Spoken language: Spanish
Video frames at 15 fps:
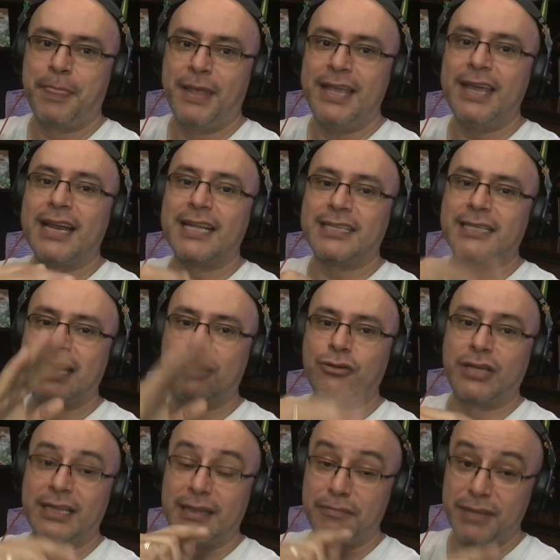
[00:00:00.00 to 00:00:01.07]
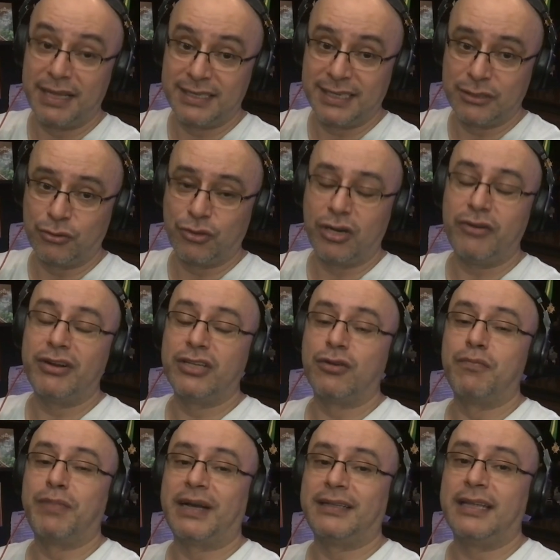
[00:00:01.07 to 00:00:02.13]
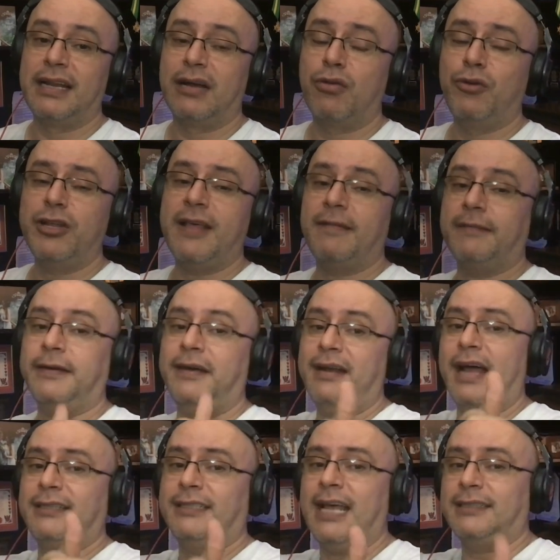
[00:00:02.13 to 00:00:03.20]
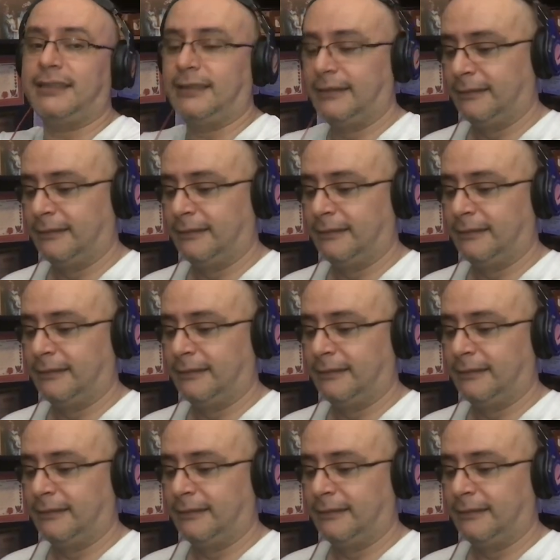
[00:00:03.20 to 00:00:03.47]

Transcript: Y gracias a los que también se suscriben y son parte de la comunidad. ¡Gracias!